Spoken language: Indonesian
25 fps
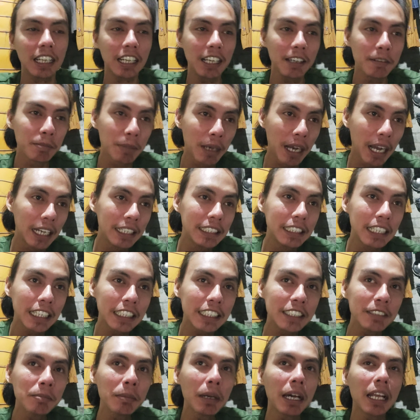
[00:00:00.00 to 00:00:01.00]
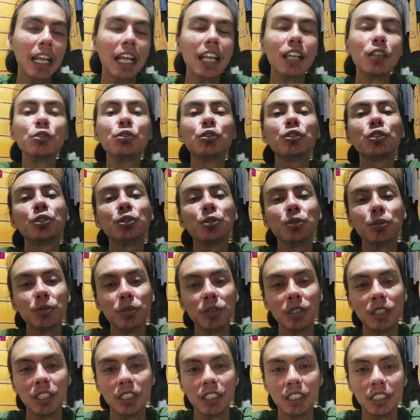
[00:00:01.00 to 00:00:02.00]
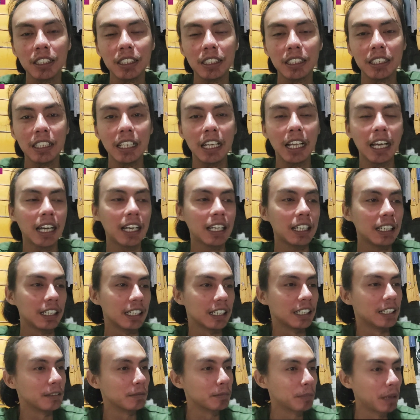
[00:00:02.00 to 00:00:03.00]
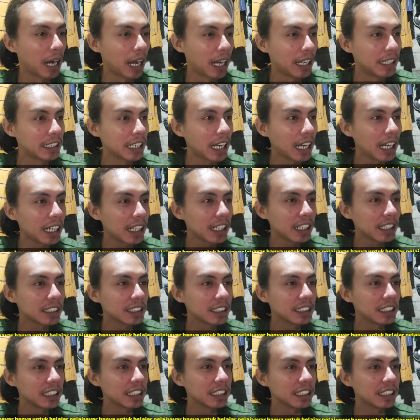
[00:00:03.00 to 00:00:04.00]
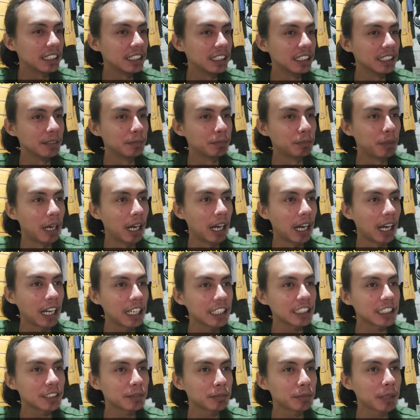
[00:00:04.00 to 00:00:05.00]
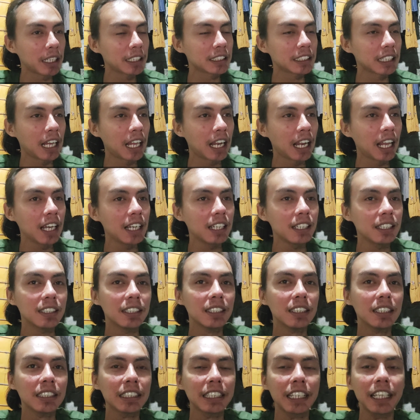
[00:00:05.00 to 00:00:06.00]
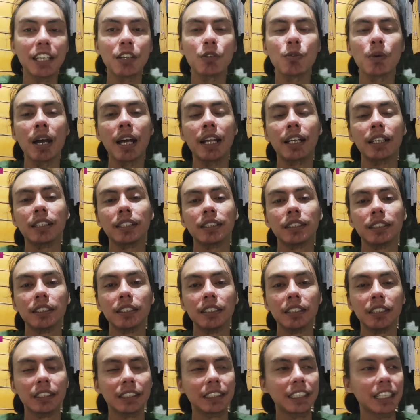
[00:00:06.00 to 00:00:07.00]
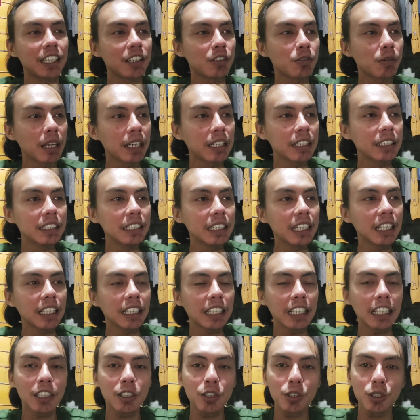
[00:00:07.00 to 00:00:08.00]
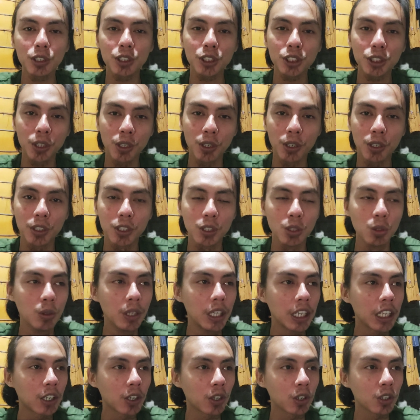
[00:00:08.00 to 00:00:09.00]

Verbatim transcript: lek bayar ini malah lucu lah bayar sing dibahas masalah kewan kewan iki enek rasa duwe